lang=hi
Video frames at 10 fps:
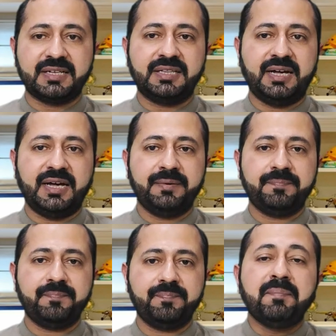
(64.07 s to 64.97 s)
रखता है
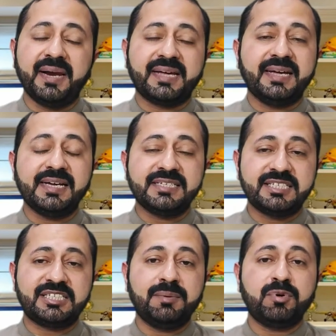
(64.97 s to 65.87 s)
बल्कि ये
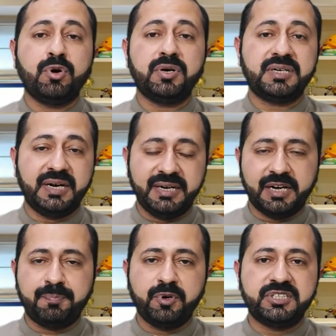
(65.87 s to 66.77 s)
जिसम को
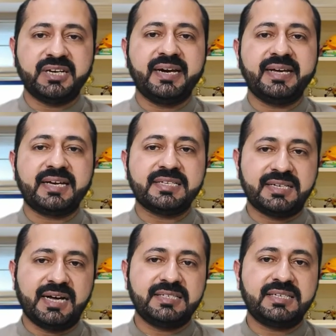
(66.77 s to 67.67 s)
ठंडक पहुंचाने के
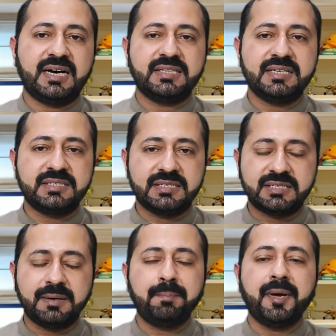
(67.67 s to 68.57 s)
साथ साथ
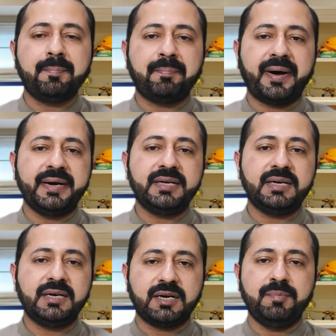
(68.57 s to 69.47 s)
जिसम में पानी
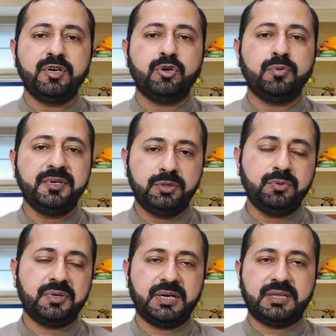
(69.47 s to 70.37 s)
की कमी को भी
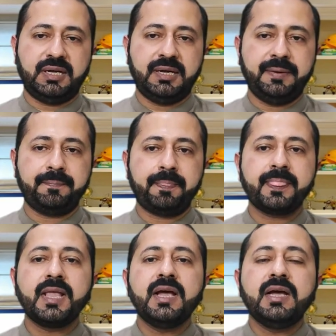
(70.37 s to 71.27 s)
दूर करता है
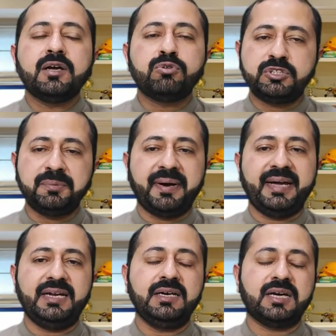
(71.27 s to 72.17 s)
कुछ
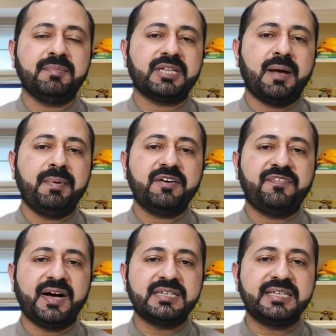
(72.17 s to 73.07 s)
माहरीन के मुताबिक
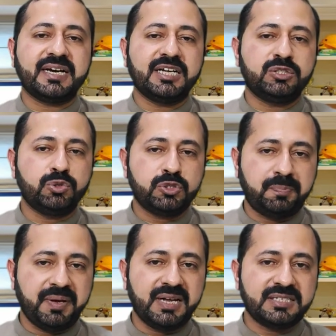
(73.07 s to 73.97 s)
फालसे का जूस
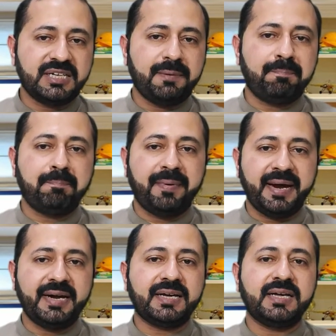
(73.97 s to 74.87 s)
पीने से
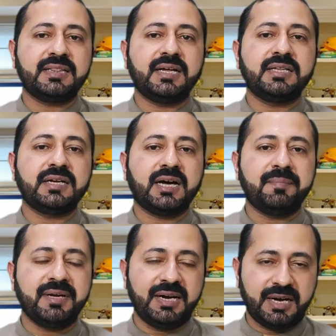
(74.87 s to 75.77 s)
पेट के दर्द का
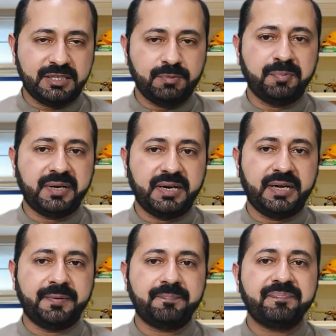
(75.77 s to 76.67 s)
भी इलाज मुमकिन
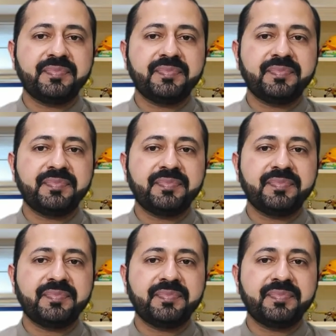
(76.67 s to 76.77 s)
है